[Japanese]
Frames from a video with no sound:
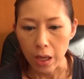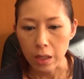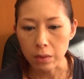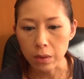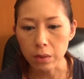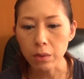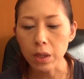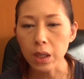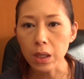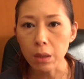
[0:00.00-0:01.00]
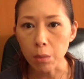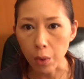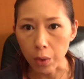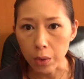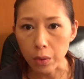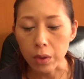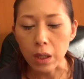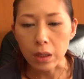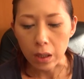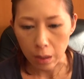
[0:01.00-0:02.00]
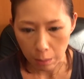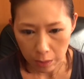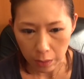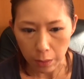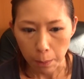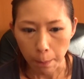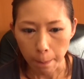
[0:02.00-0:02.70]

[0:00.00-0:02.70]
SEO 的にも良くなっていきます。